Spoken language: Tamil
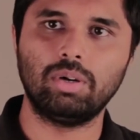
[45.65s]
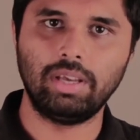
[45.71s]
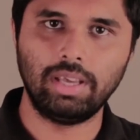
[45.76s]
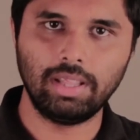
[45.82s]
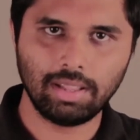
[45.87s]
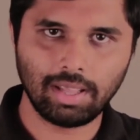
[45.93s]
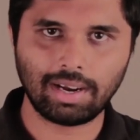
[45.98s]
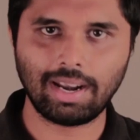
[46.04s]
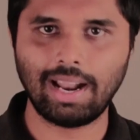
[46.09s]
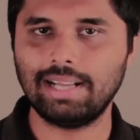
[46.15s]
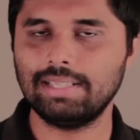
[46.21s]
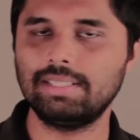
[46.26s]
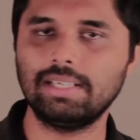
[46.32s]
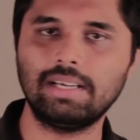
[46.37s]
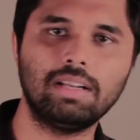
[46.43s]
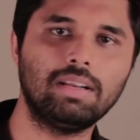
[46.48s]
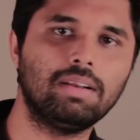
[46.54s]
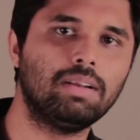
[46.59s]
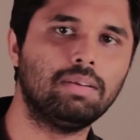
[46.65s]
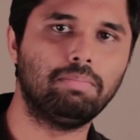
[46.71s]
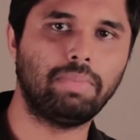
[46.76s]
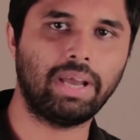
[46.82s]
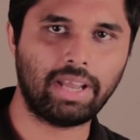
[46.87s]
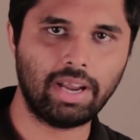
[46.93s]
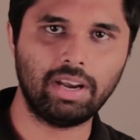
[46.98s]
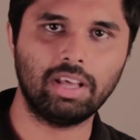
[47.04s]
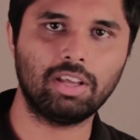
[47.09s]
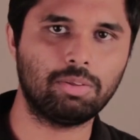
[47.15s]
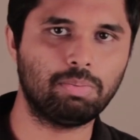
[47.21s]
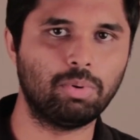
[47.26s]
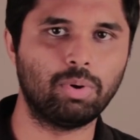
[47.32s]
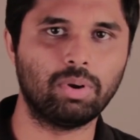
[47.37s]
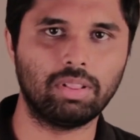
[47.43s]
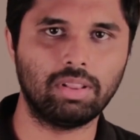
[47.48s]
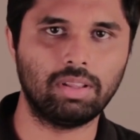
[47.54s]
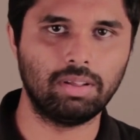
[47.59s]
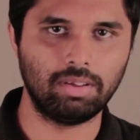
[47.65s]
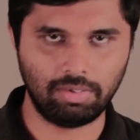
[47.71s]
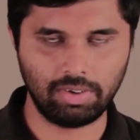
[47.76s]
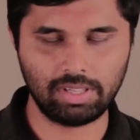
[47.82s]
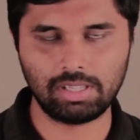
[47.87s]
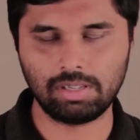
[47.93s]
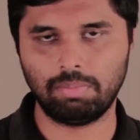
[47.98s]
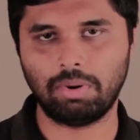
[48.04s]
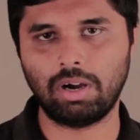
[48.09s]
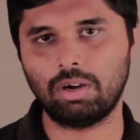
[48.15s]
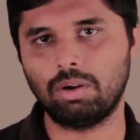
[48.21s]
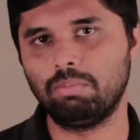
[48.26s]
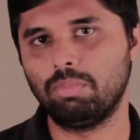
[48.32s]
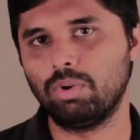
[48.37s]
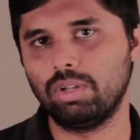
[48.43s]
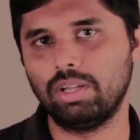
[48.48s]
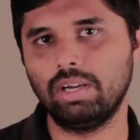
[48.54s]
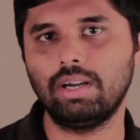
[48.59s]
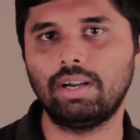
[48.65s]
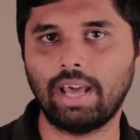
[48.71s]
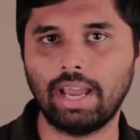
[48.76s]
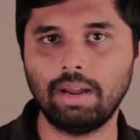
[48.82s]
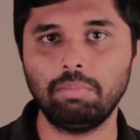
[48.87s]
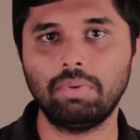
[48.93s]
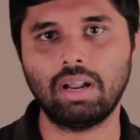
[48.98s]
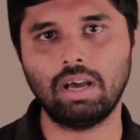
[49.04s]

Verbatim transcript: ஸோ இந்த கிளாசிக்கல் மெக்கானிக்ஸ் பொறுத்து வச்சு பார்க்கும்போது